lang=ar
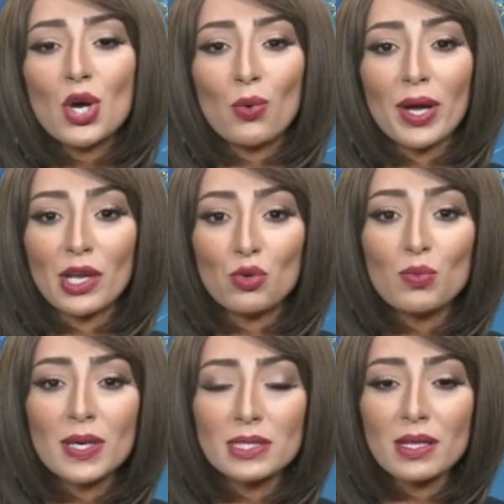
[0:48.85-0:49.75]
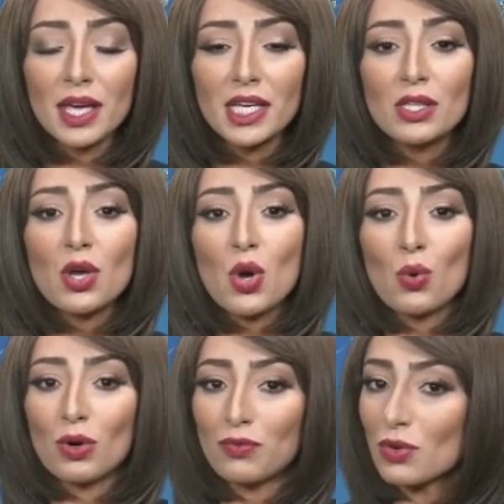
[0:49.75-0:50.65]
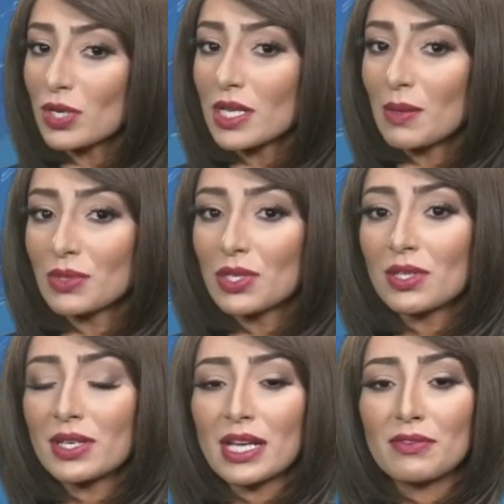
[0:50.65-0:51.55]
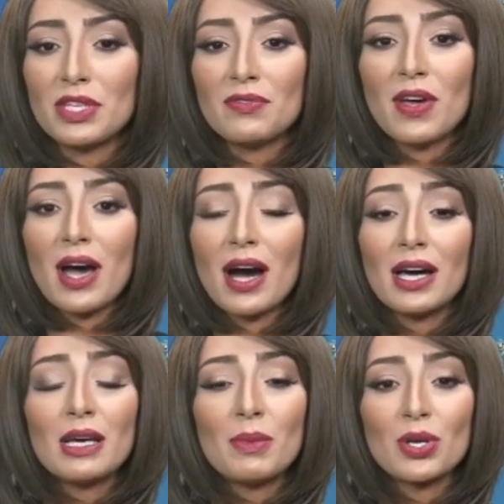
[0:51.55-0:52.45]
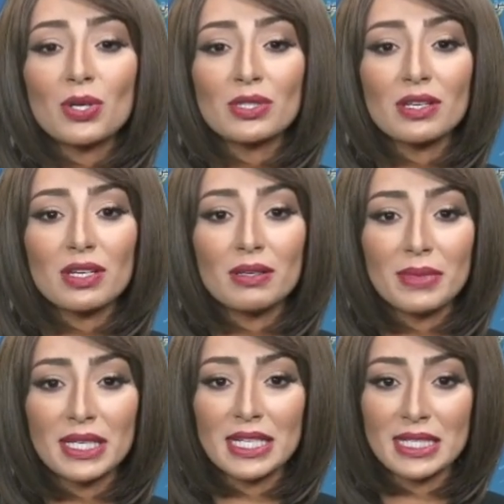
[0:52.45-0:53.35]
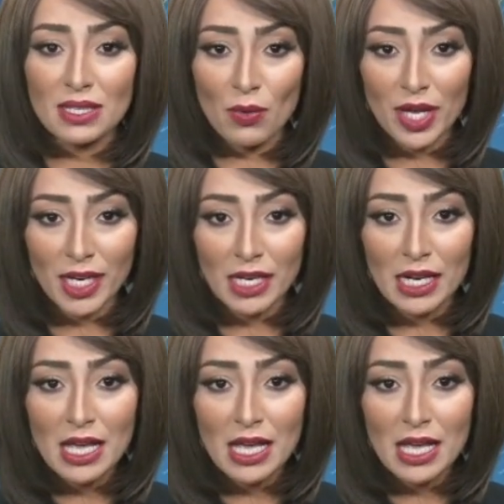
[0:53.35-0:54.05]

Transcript: وجنوب الصعيد وفرص أمطار خفيفة على مناطق من السواحل